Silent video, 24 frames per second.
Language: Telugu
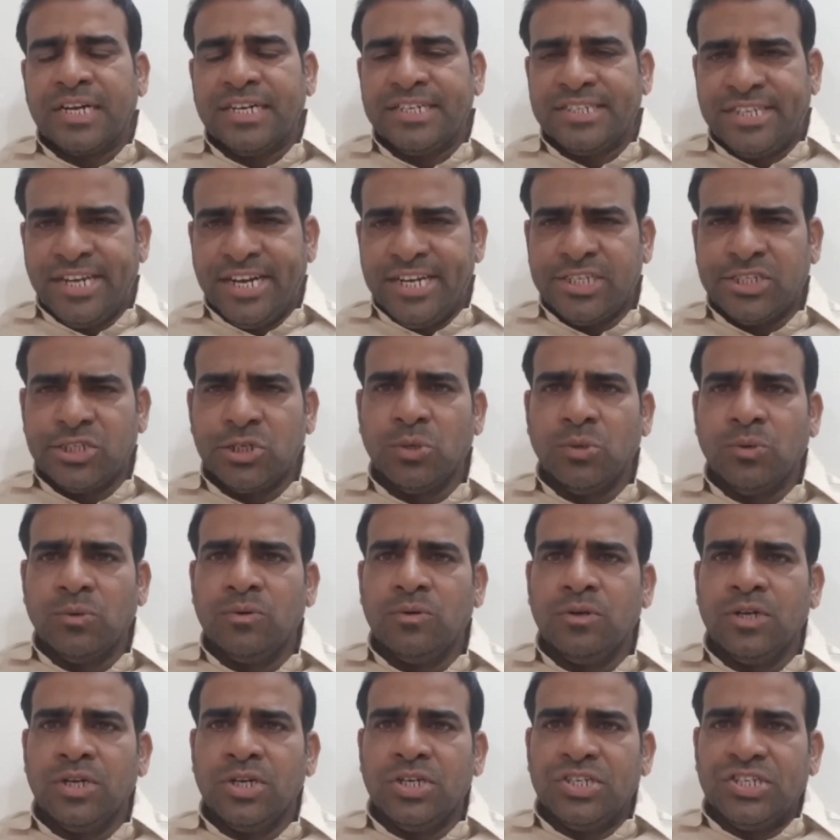టెట్
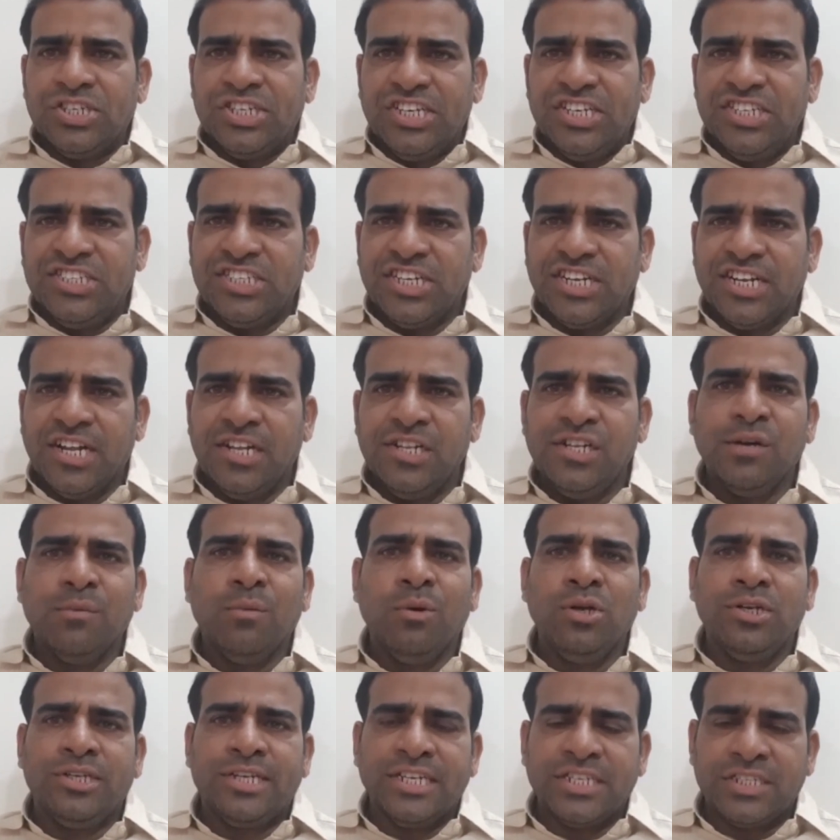టీచర్
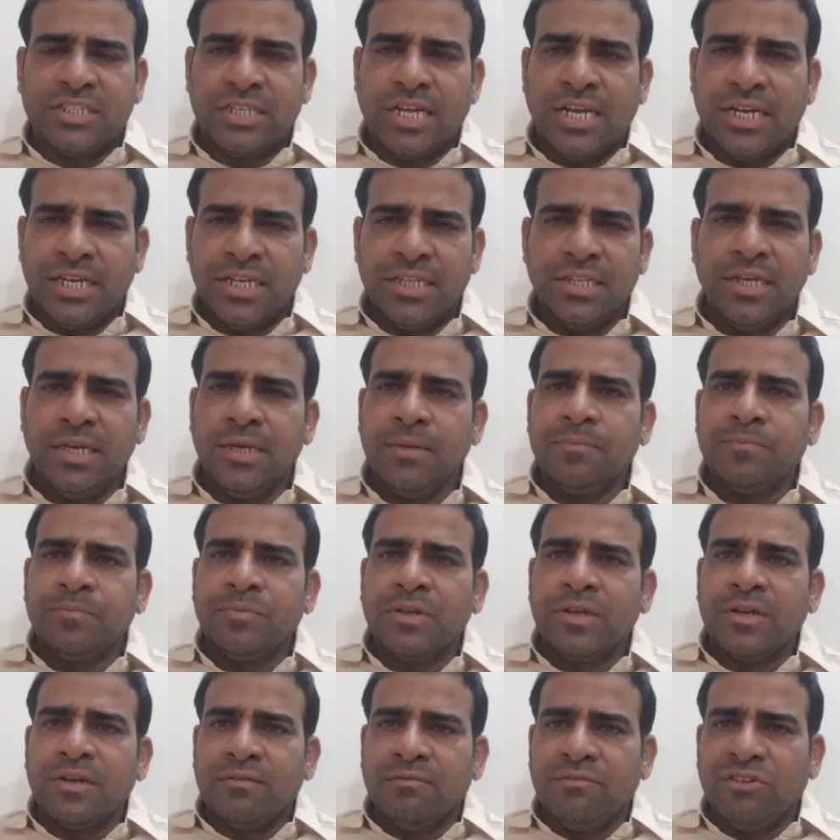ఎలిజిబుల్ టెస్ట్ అనేది
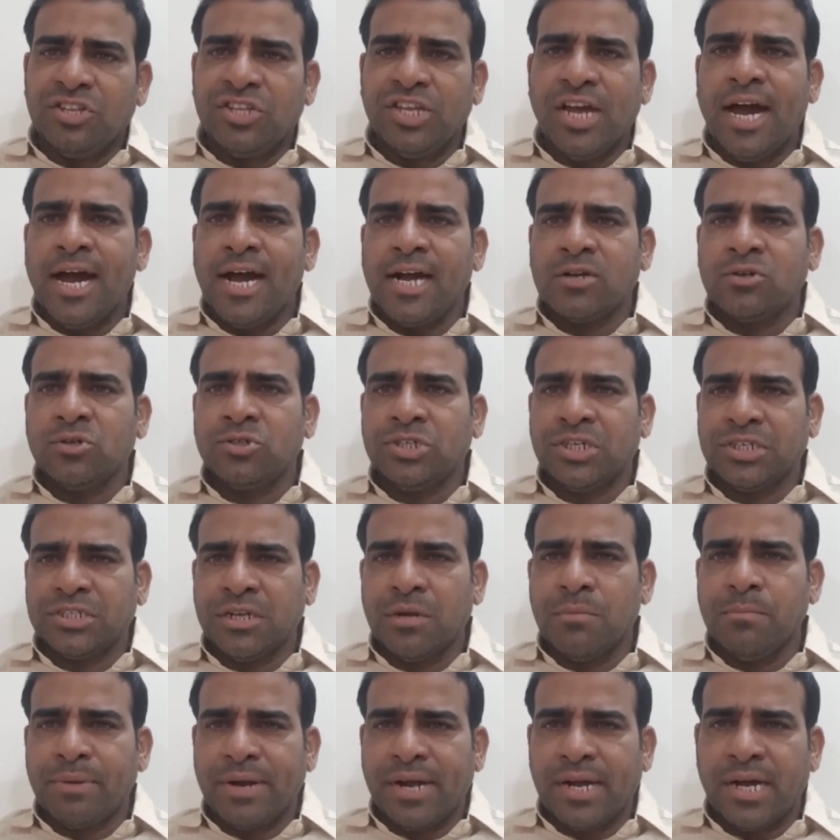విద్యా హక్కు
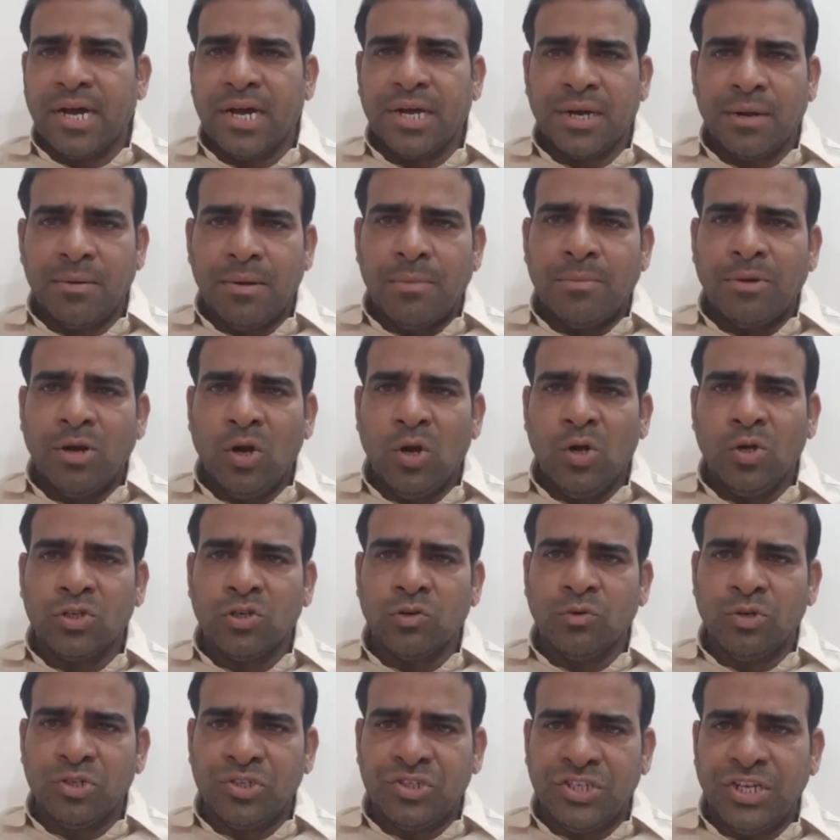చట్టం ప్రకారం అమల్లోకి
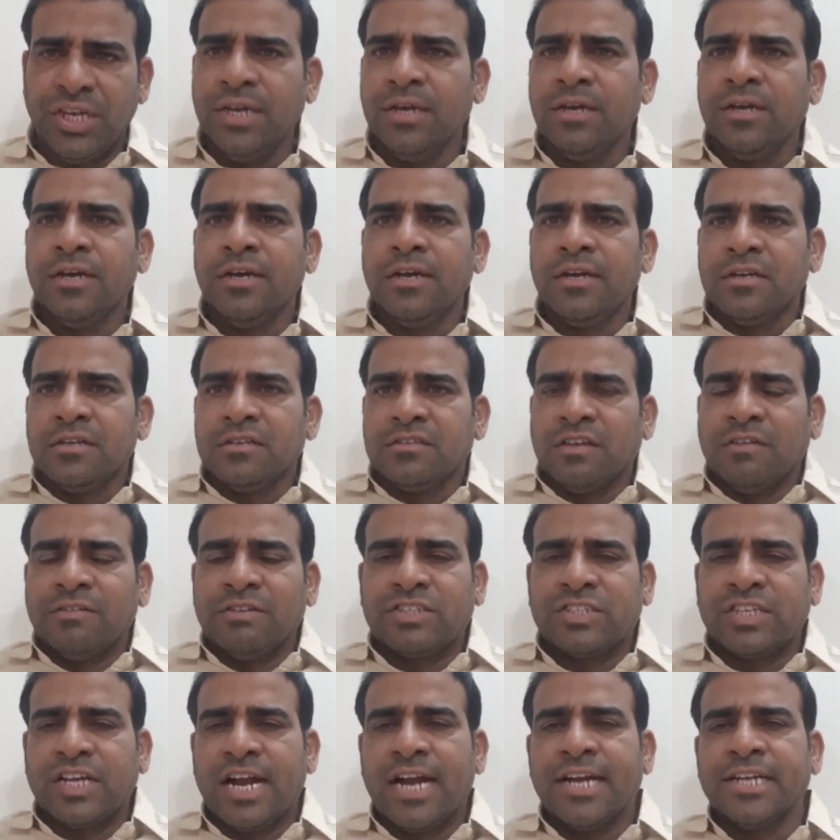వచ్చి
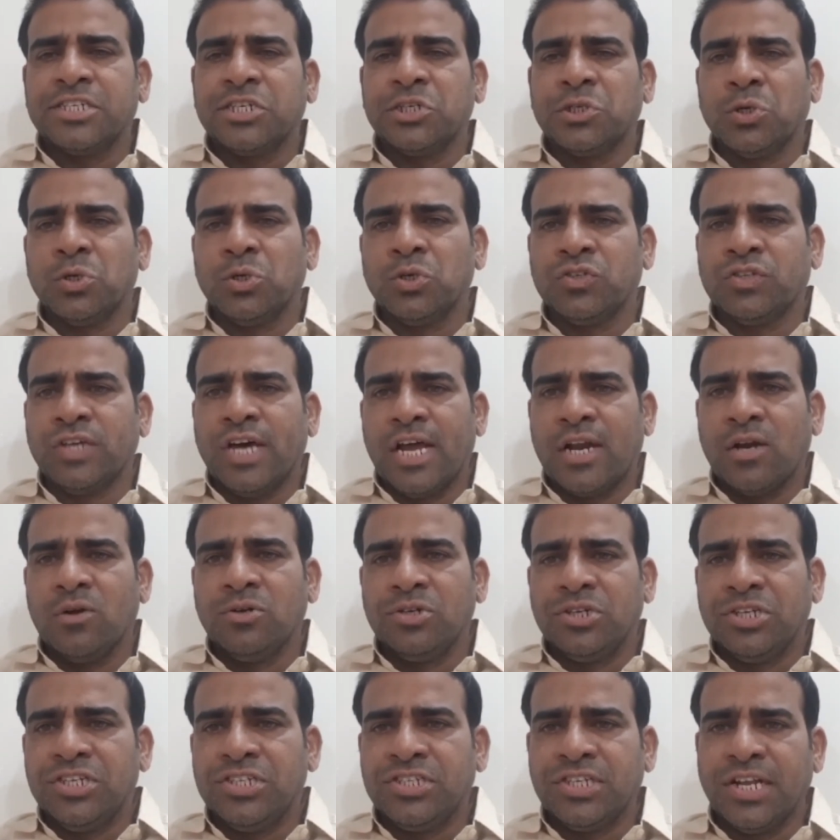సంవత్సరానికి రెండుసార్లు
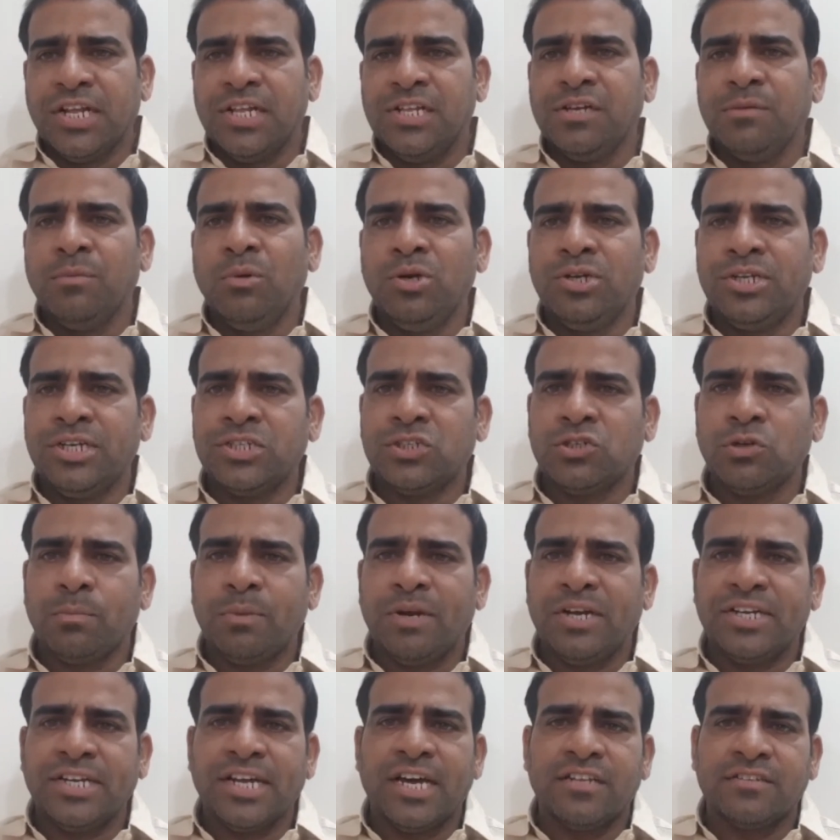టీచర్ ఎలిజిబుల్ టెస్ట్
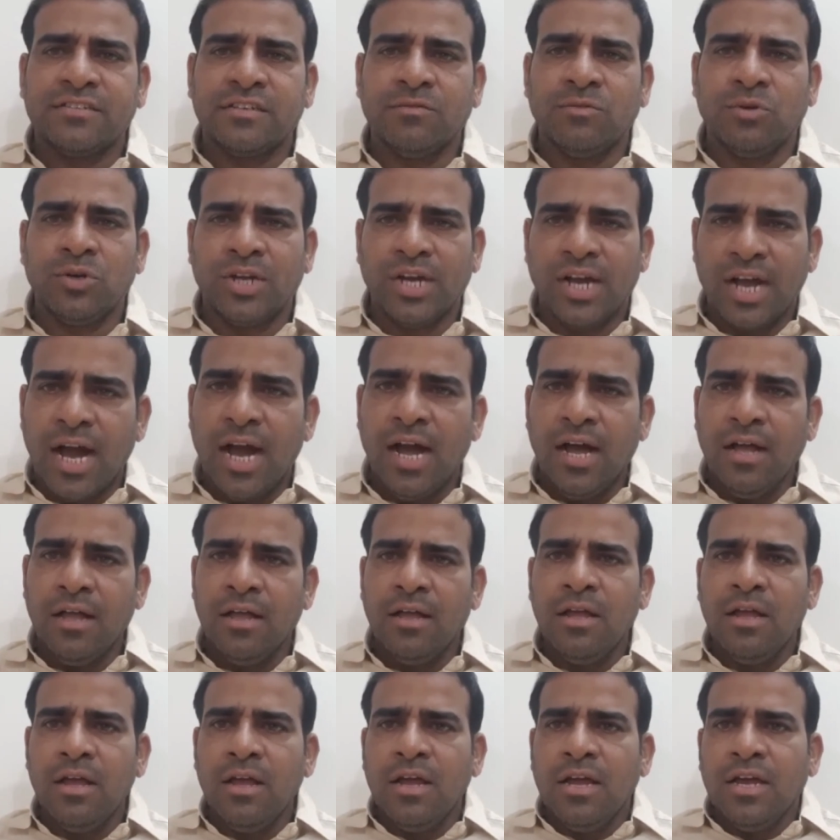పెట్టాల్సి ఉండగా
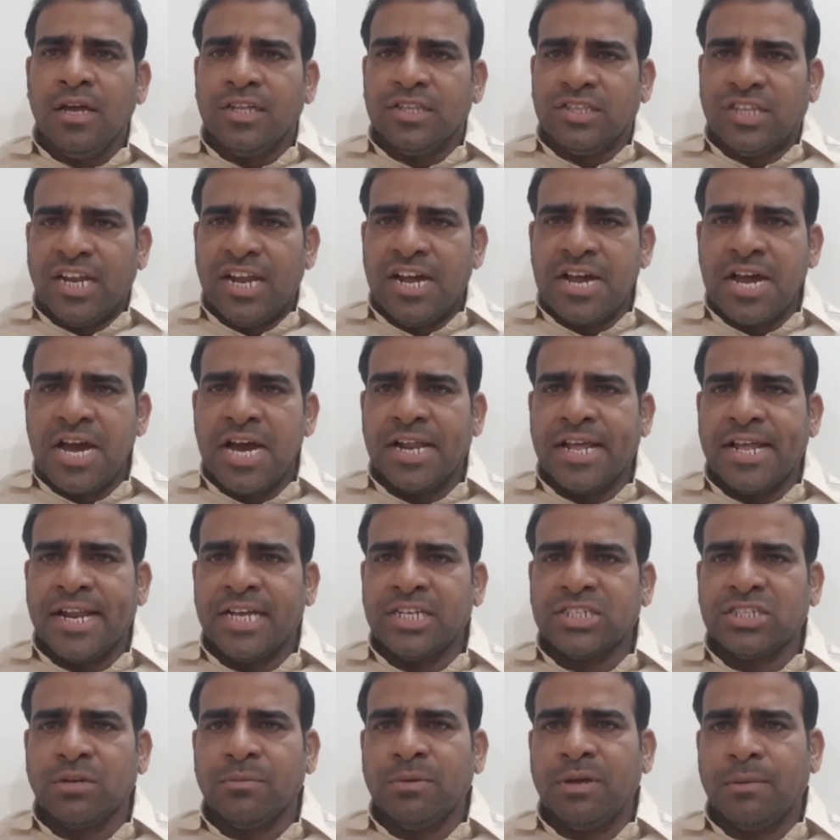తెలంగాణ
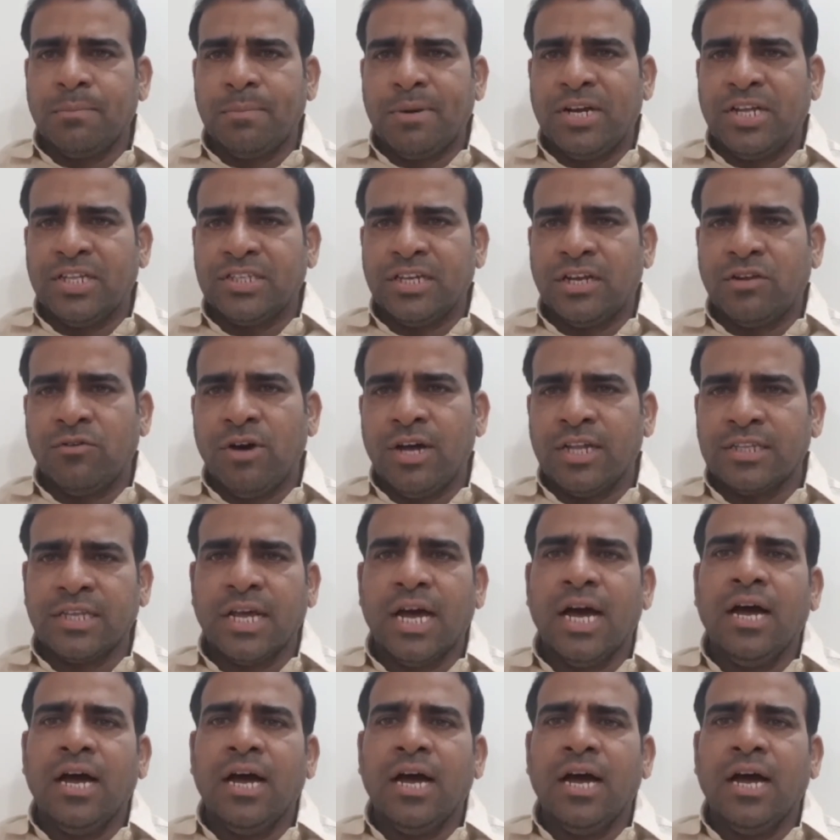రాష్ట్రం ఏర్పడ్డ తర్వాత